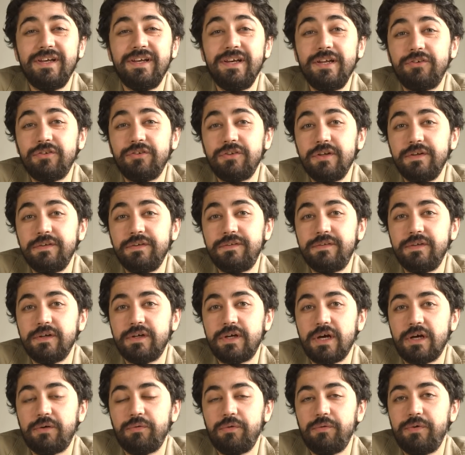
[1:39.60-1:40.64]
личности, как
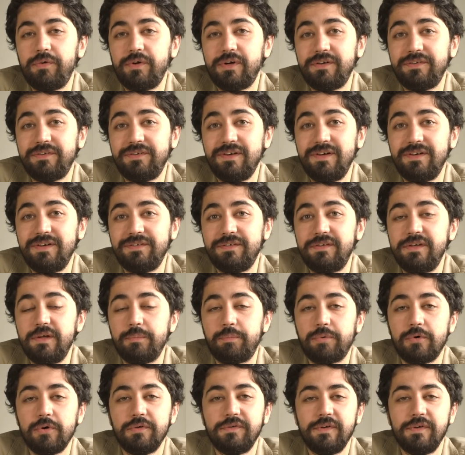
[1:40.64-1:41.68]
вы выразились, не
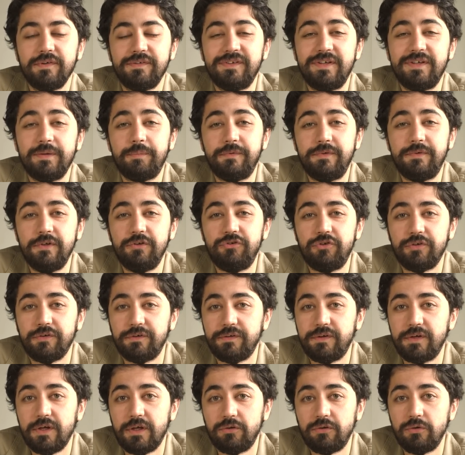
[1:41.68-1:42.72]
просто скептически
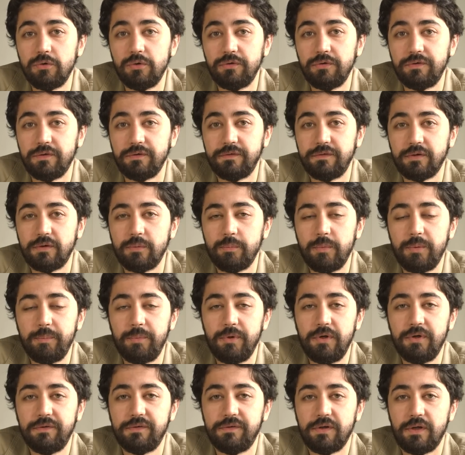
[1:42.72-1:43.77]
относятся к
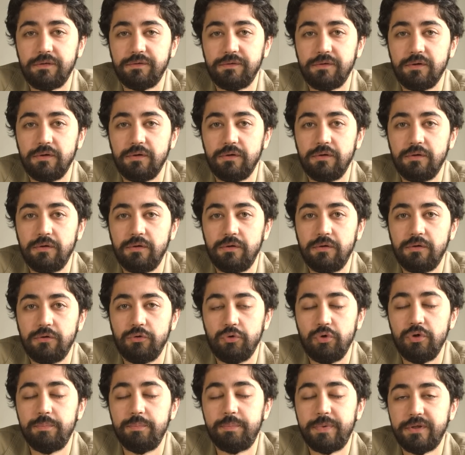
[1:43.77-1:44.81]
мобилизации, но и
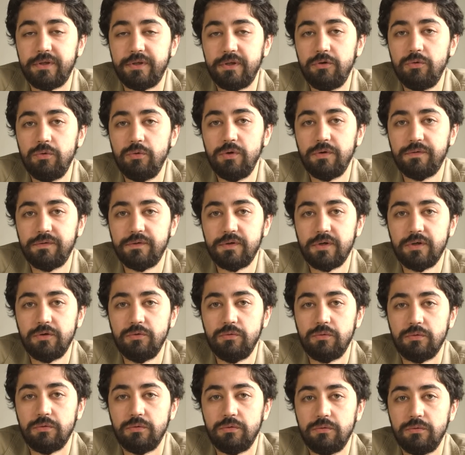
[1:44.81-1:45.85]
покинули страну.
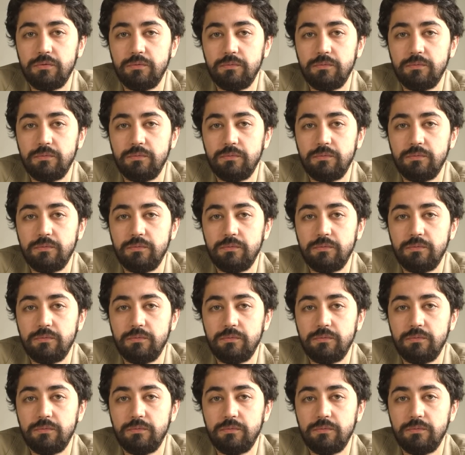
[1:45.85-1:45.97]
